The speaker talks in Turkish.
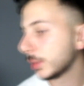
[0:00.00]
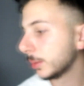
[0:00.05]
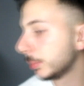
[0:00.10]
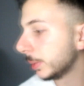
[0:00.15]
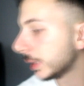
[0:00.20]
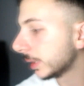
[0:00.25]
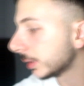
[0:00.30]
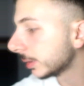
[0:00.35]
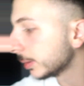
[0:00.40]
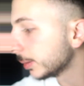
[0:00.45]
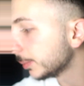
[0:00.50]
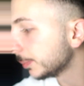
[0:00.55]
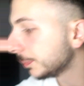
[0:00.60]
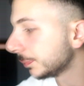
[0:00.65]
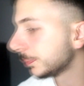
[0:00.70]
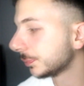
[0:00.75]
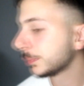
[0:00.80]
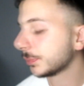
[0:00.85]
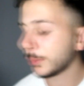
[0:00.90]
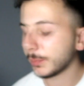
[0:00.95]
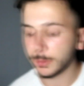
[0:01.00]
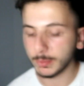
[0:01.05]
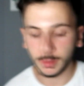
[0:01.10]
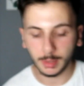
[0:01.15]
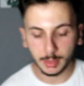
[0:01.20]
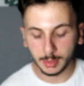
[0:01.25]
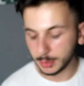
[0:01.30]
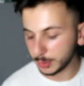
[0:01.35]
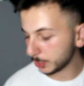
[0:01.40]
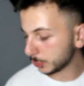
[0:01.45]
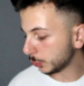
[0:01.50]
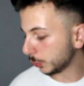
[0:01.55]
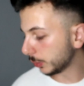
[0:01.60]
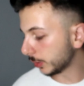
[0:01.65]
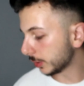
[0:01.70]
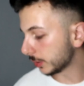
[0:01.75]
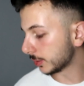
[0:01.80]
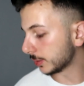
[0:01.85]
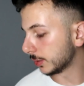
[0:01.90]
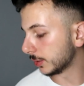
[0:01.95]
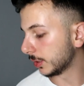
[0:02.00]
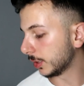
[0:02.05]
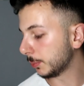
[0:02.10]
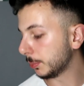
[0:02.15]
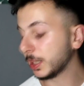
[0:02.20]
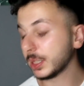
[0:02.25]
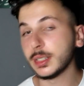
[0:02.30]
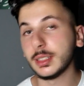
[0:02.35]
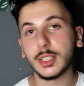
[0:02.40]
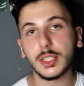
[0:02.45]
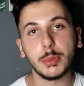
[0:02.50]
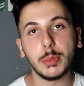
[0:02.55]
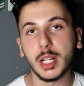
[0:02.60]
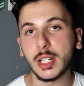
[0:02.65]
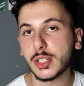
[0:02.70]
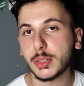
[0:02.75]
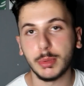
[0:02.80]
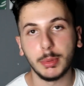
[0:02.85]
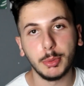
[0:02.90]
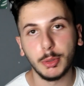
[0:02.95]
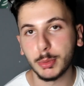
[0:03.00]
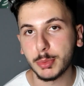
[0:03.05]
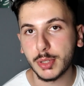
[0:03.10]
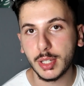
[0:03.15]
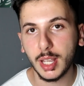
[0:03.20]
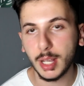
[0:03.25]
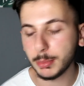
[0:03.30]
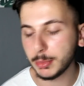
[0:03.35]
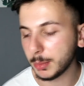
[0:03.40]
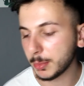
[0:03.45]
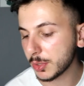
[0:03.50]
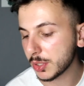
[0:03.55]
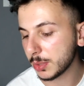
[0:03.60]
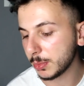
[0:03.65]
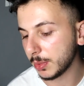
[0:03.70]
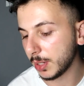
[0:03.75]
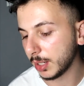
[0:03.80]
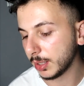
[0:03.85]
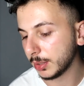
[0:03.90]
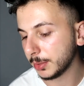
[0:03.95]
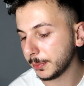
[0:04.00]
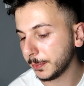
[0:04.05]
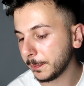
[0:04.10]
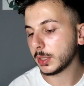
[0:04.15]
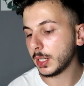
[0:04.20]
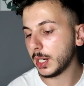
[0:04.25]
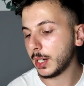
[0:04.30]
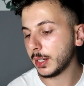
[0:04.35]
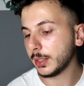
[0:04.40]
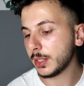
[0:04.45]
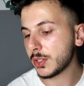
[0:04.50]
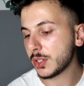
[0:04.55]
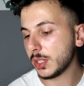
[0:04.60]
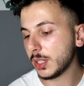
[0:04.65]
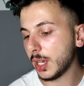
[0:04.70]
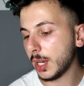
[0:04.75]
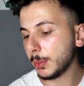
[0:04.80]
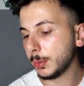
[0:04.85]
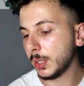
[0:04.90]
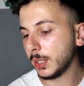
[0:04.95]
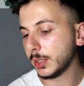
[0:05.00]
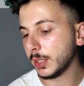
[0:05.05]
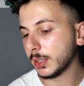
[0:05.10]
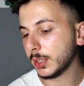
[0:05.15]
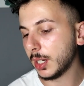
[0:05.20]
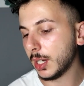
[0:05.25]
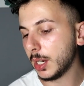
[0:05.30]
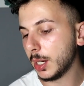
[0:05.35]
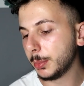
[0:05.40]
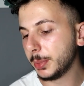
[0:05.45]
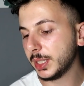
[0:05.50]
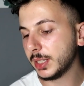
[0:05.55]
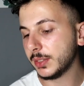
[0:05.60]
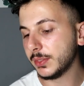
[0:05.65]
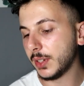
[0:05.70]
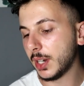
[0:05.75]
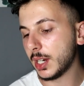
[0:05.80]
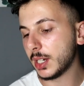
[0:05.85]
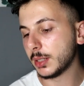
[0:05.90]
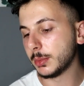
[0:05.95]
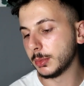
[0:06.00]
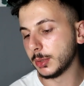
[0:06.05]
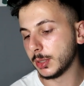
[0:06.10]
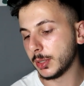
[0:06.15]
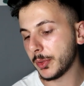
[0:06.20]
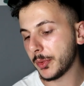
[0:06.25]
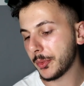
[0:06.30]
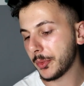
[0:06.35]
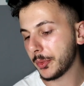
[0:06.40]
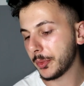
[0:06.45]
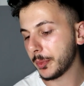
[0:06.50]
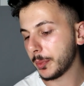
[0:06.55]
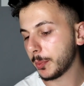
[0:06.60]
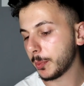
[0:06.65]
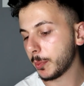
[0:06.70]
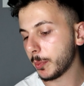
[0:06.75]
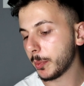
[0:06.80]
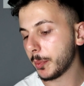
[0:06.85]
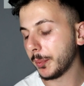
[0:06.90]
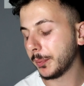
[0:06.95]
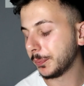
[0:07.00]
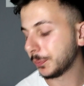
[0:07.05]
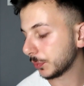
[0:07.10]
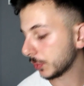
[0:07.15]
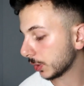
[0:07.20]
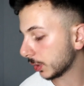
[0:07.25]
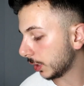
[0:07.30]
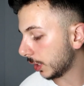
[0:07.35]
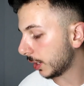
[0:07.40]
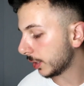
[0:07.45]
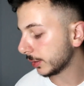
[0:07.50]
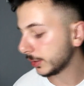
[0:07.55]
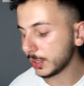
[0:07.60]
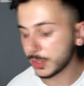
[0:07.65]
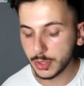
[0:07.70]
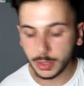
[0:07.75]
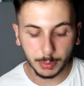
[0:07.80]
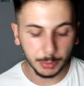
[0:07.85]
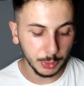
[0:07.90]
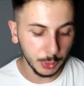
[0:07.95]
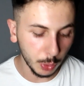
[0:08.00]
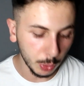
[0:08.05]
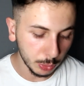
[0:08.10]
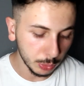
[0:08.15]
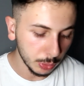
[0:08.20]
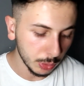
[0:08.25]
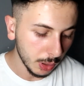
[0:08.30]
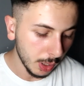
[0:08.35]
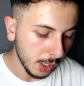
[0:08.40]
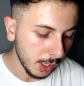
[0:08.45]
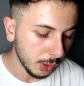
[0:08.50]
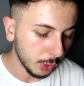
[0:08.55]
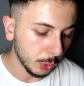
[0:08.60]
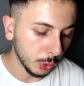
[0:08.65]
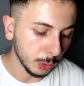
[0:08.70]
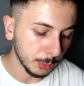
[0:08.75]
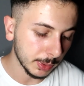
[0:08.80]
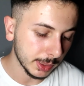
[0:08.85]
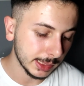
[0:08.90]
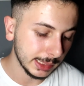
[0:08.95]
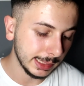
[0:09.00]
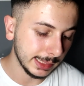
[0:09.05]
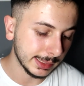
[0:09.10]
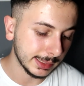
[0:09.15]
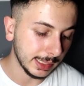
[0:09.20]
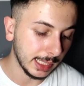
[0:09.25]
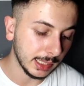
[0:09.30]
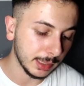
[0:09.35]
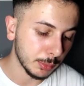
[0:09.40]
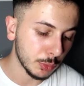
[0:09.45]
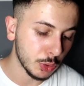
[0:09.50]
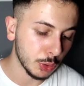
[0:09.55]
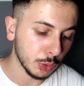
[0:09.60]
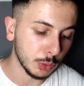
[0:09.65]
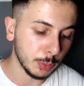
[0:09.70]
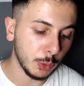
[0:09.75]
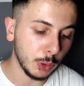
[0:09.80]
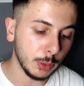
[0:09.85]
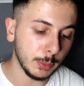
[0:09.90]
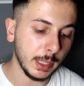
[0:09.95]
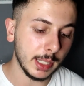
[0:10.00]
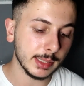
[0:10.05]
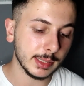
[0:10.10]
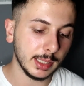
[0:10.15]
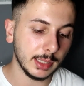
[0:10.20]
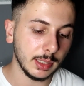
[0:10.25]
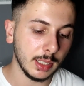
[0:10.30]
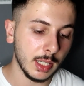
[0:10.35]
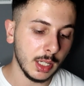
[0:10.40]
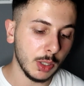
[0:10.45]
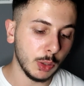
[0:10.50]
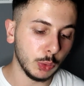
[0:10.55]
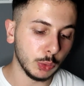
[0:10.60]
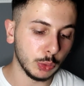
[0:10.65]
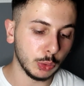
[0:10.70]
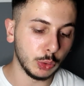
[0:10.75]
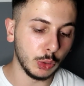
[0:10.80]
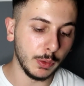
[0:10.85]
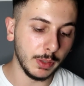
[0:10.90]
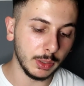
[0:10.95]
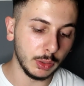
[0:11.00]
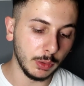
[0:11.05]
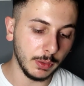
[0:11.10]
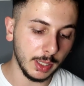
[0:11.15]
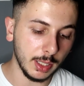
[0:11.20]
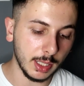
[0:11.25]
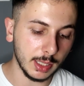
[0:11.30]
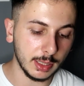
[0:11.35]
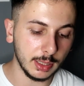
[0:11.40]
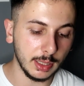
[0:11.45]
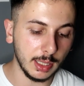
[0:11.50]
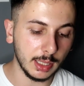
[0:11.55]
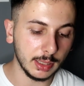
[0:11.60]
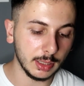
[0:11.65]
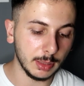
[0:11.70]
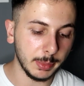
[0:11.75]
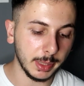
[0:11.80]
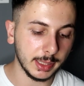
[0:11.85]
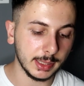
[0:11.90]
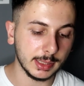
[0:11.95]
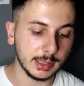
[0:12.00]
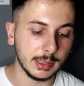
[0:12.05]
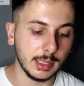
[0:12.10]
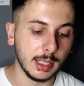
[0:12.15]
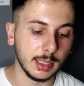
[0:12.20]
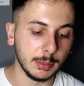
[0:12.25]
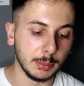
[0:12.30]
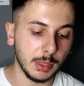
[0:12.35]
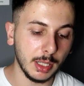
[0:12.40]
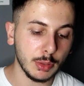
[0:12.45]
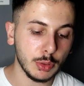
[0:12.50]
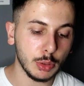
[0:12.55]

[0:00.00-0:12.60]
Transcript: Bitti. Sonrasında bakın hiçbir aşkıma böyle bir şey yapmamıştım yani. Kardeşin, ablan ya da abin var mı? kardeşim yok. Olmasını isterdim çünkü böyle bazen onu döve döve akıllandırmak isterdim yani.